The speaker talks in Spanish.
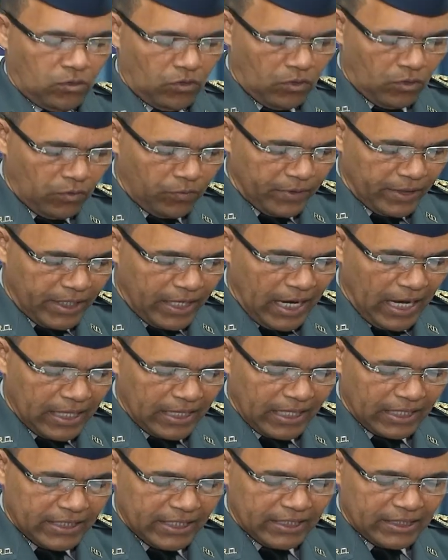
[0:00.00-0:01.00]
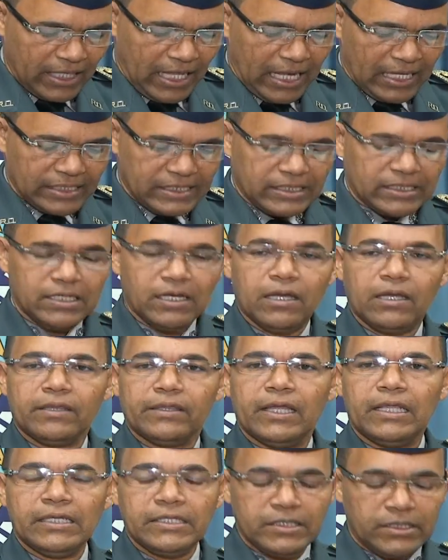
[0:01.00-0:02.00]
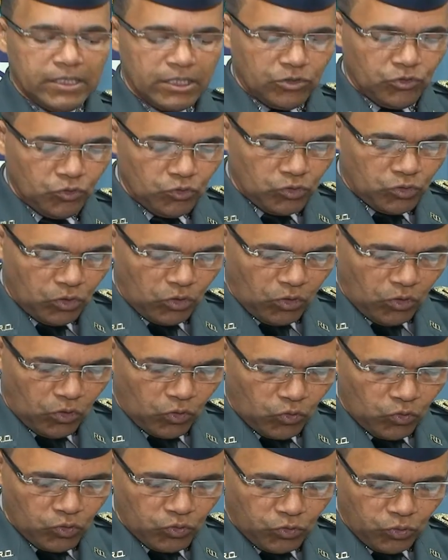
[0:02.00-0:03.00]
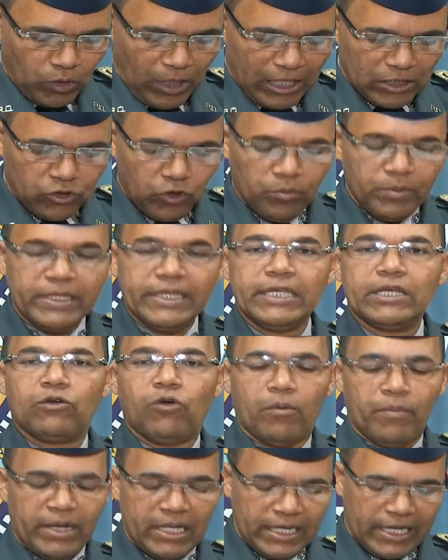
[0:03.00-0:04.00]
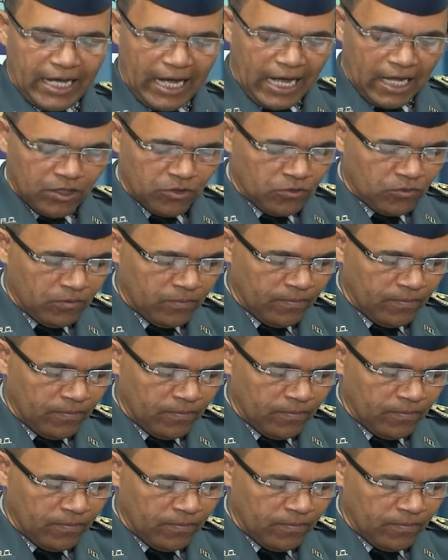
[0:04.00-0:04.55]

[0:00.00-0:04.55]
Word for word: ubicada detrás del Instituto Cultural Dominico Americano